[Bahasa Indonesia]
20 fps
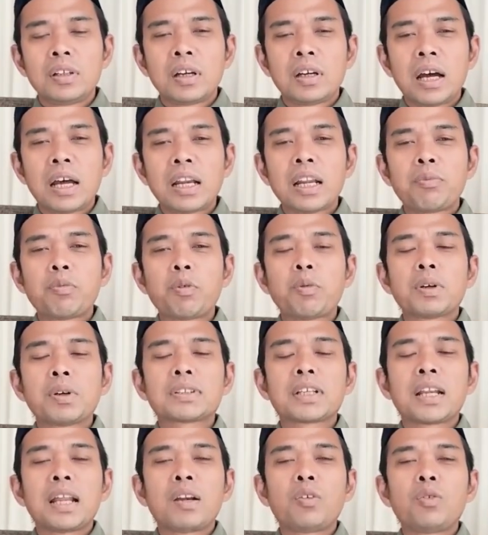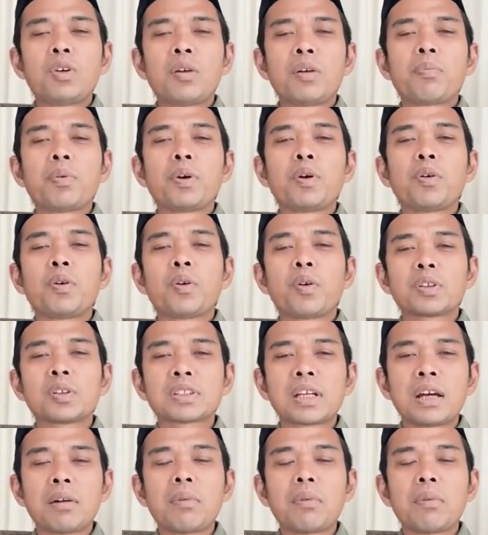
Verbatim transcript: Adapun masa lalu yang penuh dosa,